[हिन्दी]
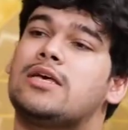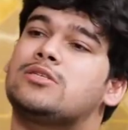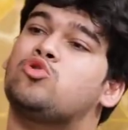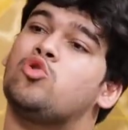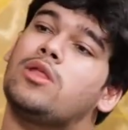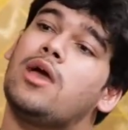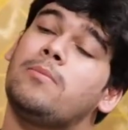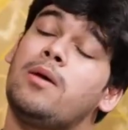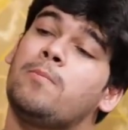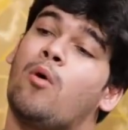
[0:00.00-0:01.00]
यस यस
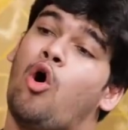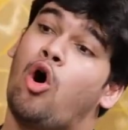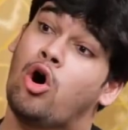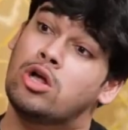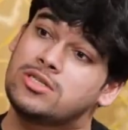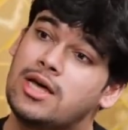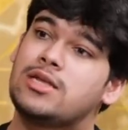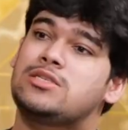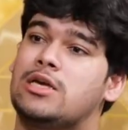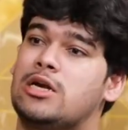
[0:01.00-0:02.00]
दुनिया में बहुत
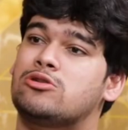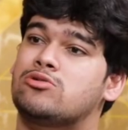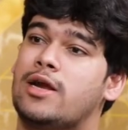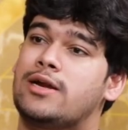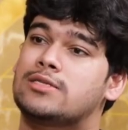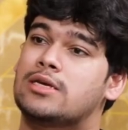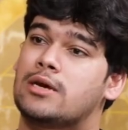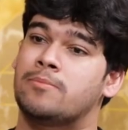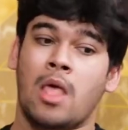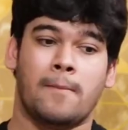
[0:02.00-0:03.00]
सारी सीक्रेट सोसाइटीज़
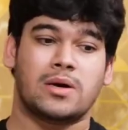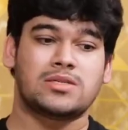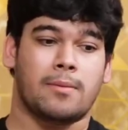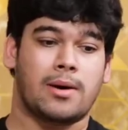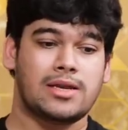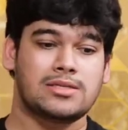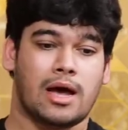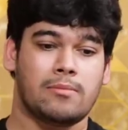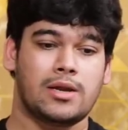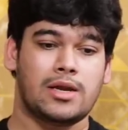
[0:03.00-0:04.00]
है बस हमारे
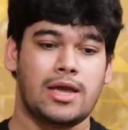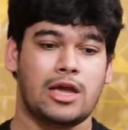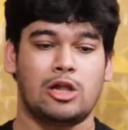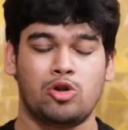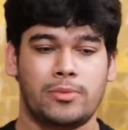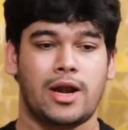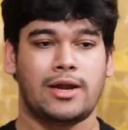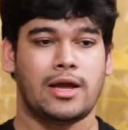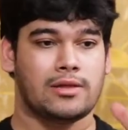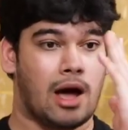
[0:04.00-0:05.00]
सामने ना एक
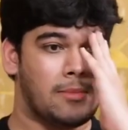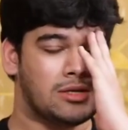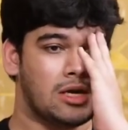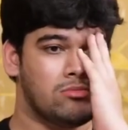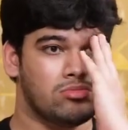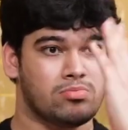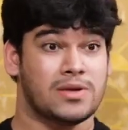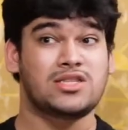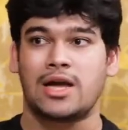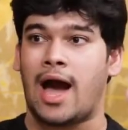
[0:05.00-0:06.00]
एलुमिनाटी एक नाम ऐसा
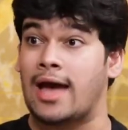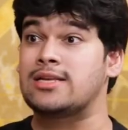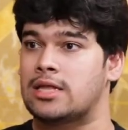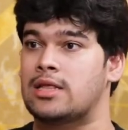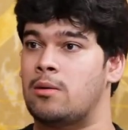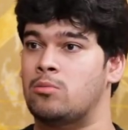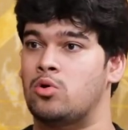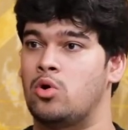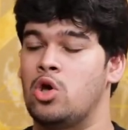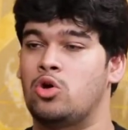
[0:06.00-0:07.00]
बस दिखाया जाता है
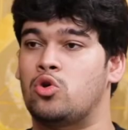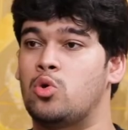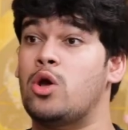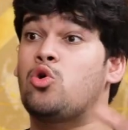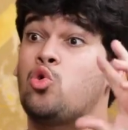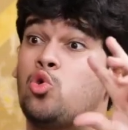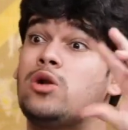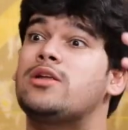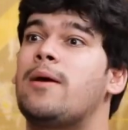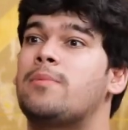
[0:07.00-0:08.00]
हमको क्योंकि वो एक
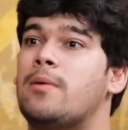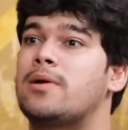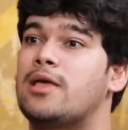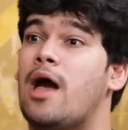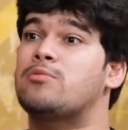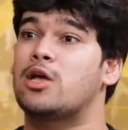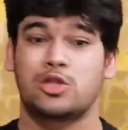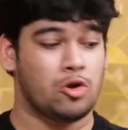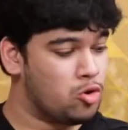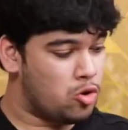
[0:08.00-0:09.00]
कूल टाइप का बन गया आप
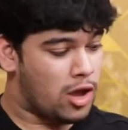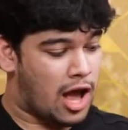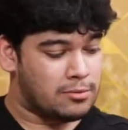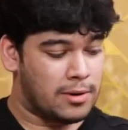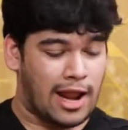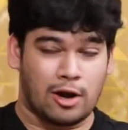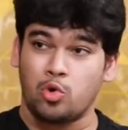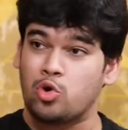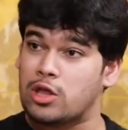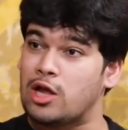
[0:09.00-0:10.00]
देखते हो लोगों के हाथ में
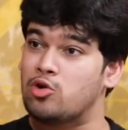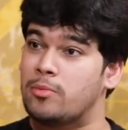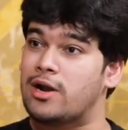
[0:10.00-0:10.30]
टैटू होते हैं